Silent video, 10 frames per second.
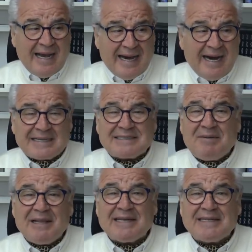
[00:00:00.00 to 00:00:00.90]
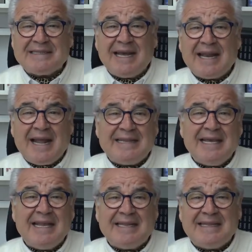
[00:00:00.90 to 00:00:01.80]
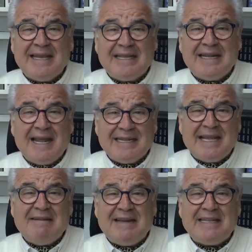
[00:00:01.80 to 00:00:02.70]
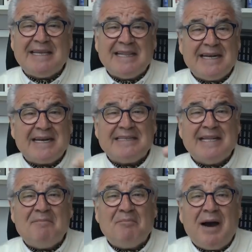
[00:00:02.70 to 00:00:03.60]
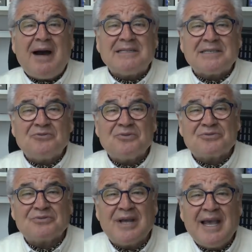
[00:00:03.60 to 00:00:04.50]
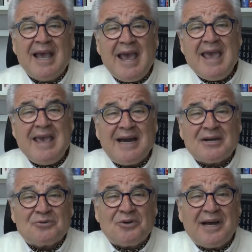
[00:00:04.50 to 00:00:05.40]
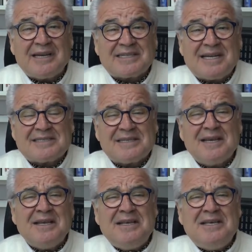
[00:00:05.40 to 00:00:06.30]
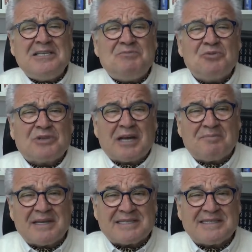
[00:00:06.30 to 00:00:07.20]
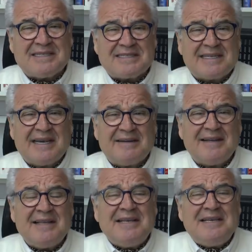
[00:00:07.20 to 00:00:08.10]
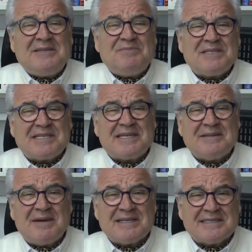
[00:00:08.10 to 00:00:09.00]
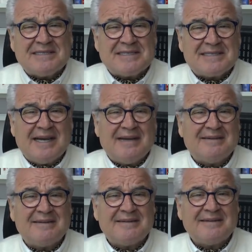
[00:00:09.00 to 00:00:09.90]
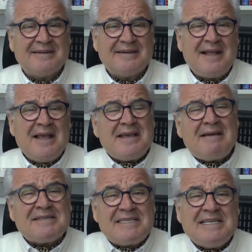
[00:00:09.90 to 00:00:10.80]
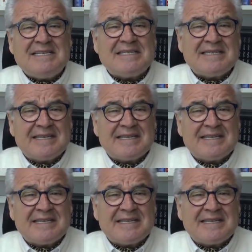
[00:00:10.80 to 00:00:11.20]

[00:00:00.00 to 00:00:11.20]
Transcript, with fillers: harcamalarından elde edilen devlet gelirlerinden maaş alıyorsun. Ey Anadolu Ajansı! Hiç mi utanmazsınız ya? Hiç mi sıkılmazsınız ya? Ya siz